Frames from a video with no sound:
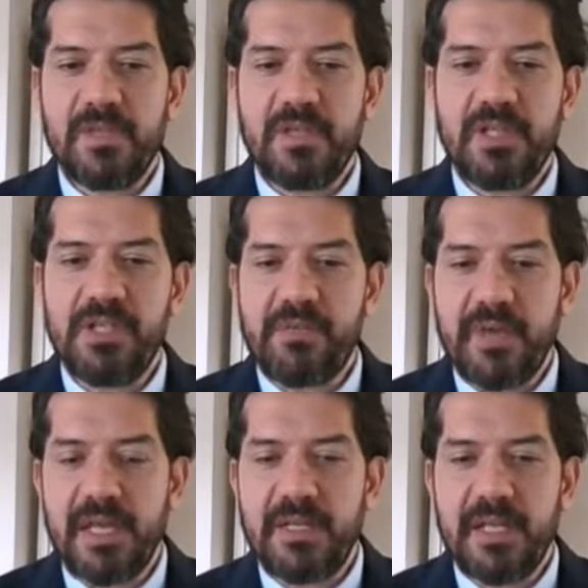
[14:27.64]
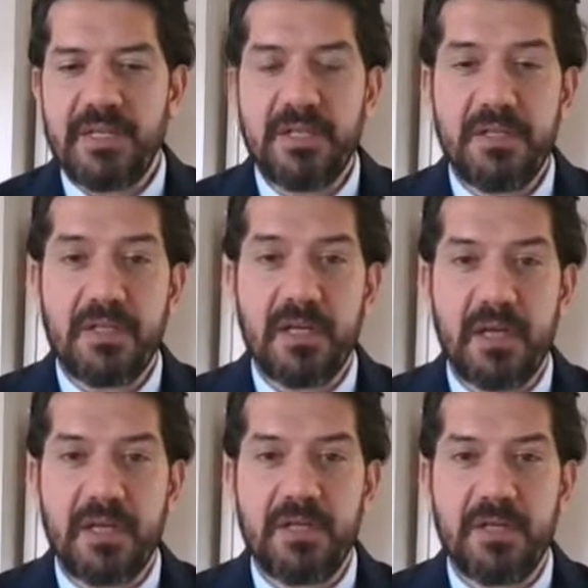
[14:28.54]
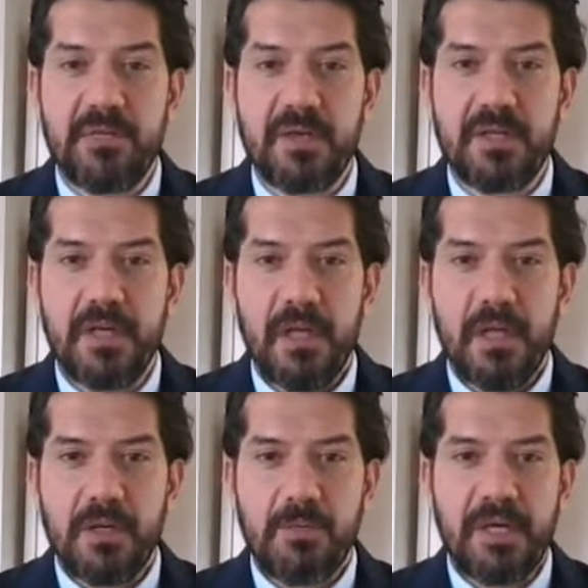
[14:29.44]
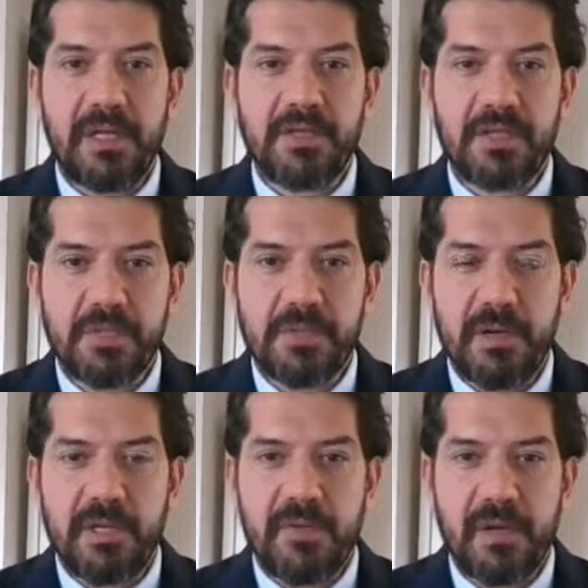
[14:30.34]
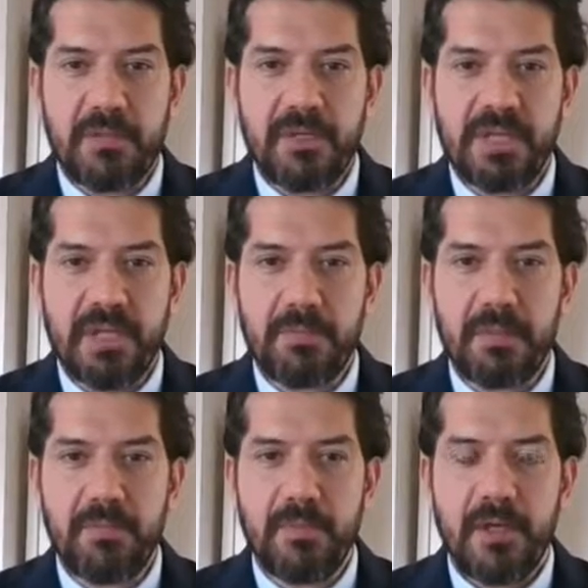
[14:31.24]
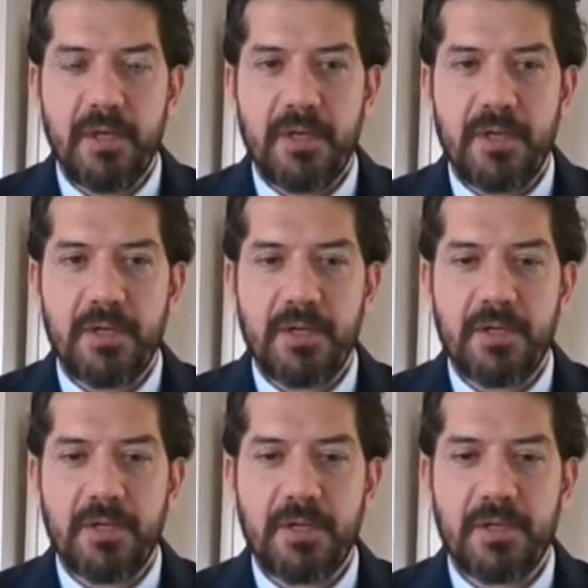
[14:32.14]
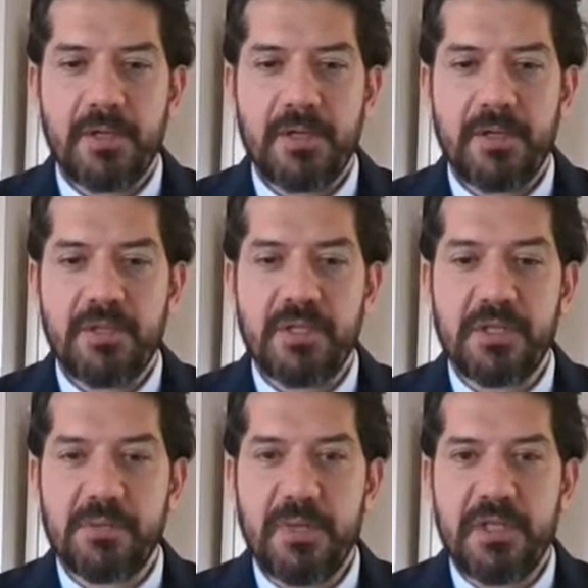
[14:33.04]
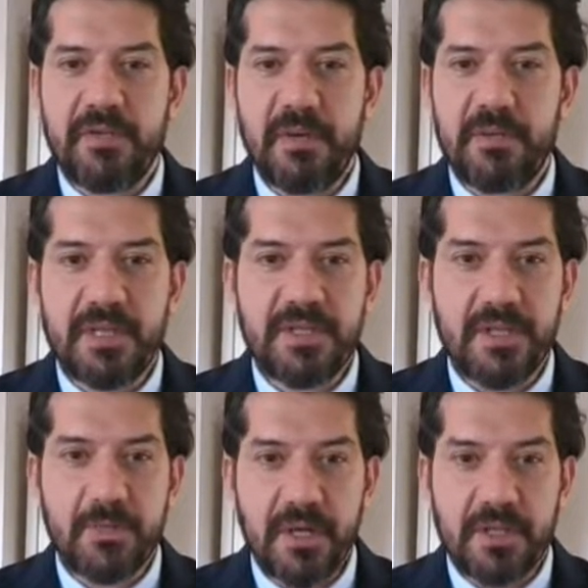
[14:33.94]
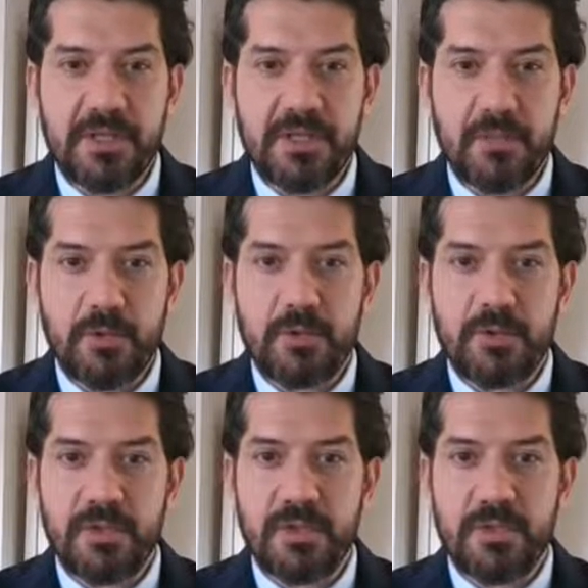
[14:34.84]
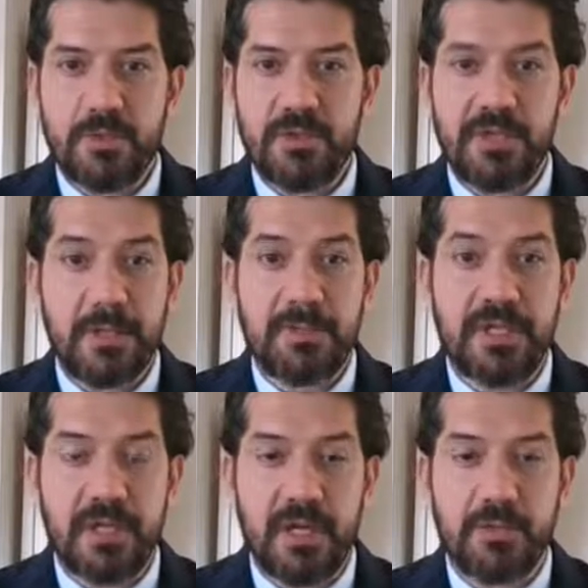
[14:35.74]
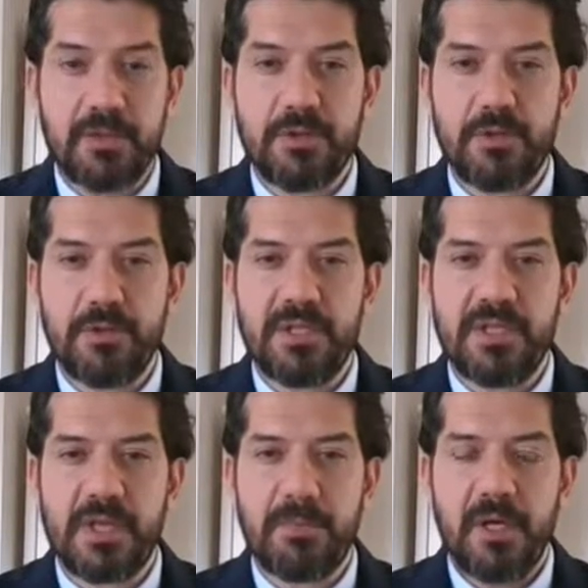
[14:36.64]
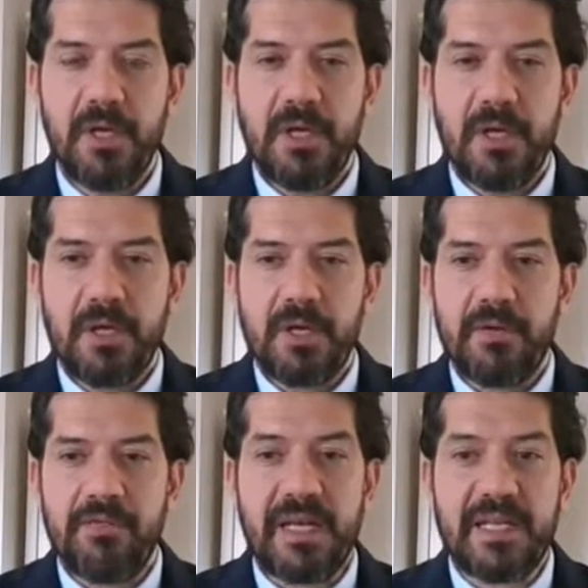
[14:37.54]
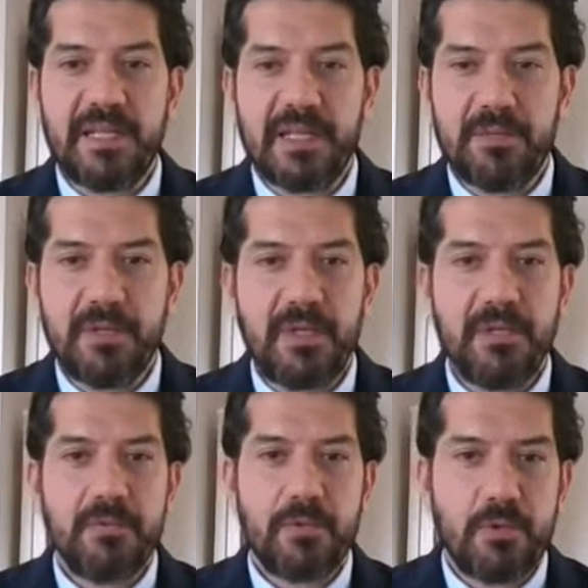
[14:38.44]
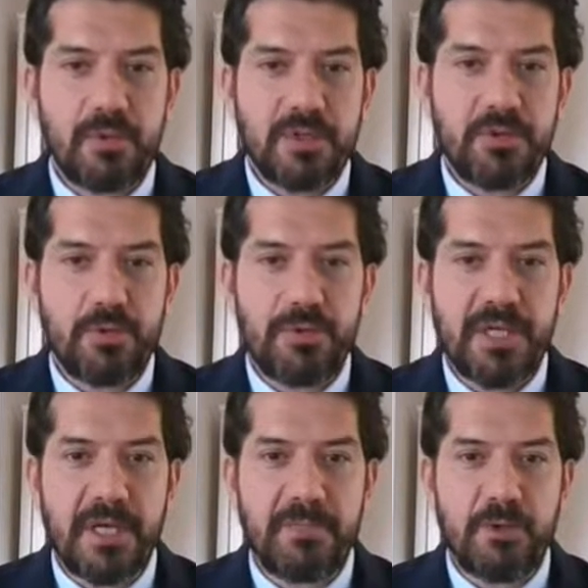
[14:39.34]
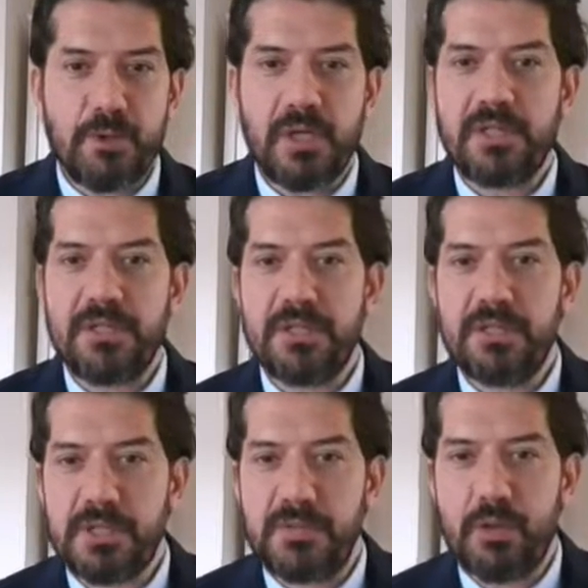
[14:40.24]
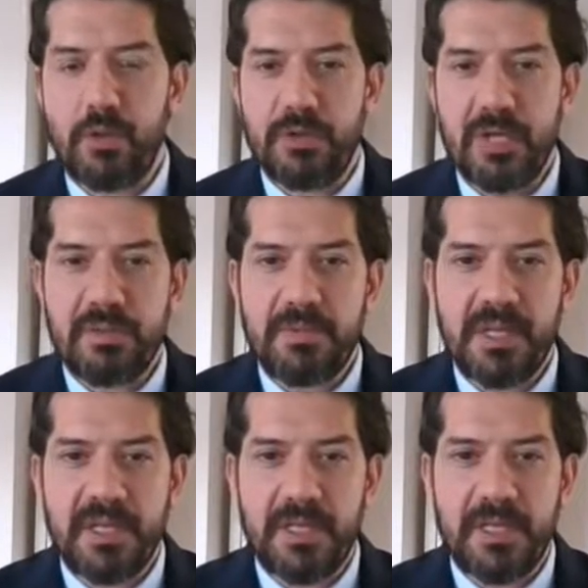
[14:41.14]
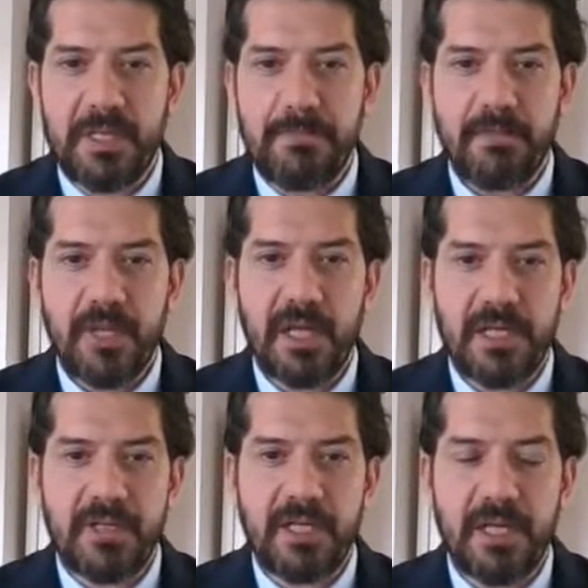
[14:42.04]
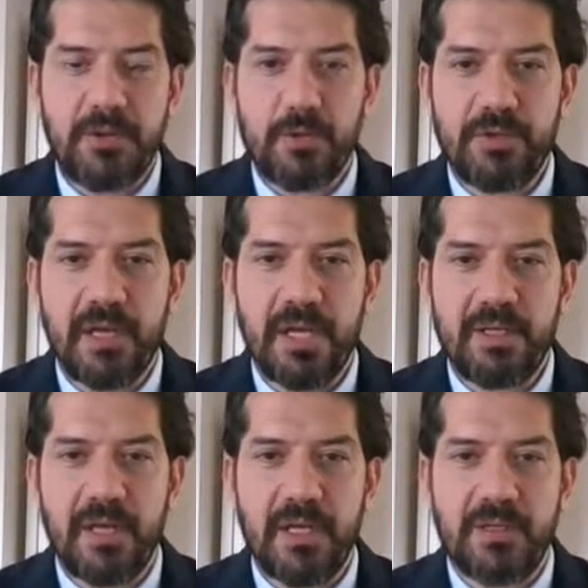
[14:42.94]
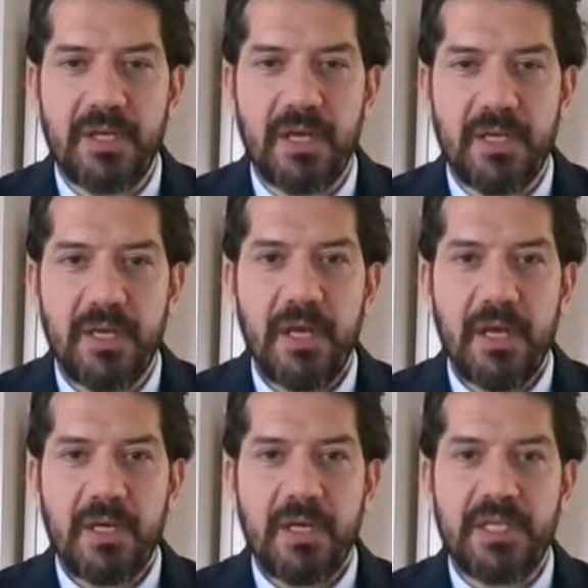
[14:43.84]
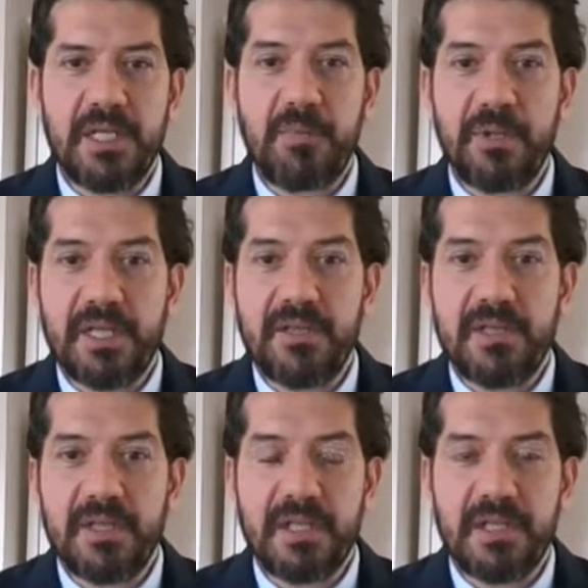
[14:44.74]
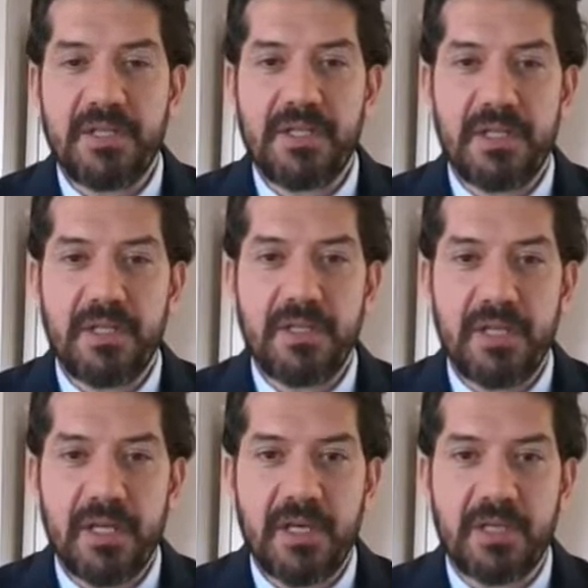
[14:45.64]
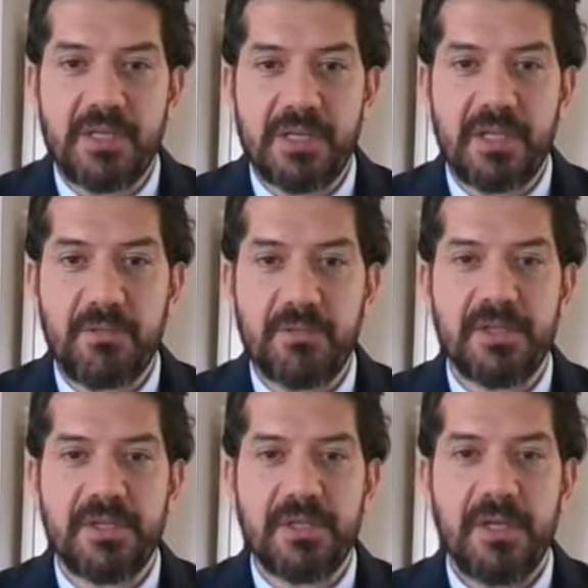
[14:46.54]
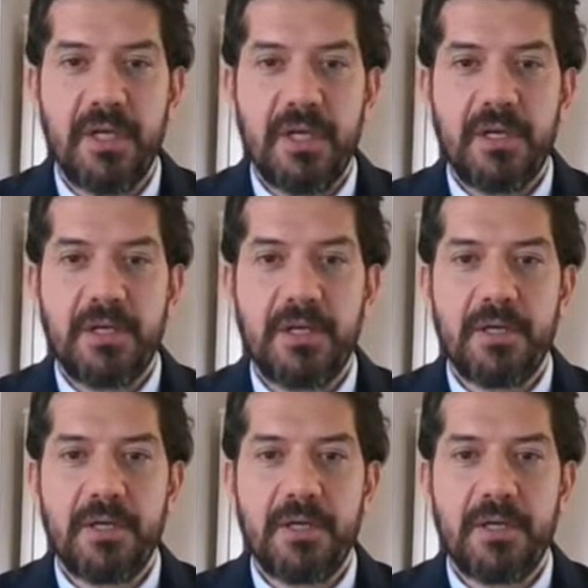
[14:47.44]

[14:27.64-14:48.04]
işverenlerin kaygıları var ben çalışmaya devam edecek miyim? Ee, çalışmaya devam edersem maaşlarımı nasıl ödeyeceğim, kiramı nasıl ödeyeceğim, e, vergilerimi nasıl ödeyeceğim diyorlardı. Şimdi onlar bir şekilde ertelendi, ötelendi 6 ay. E, yeni paketlerin geleceğinin de açıklanması e,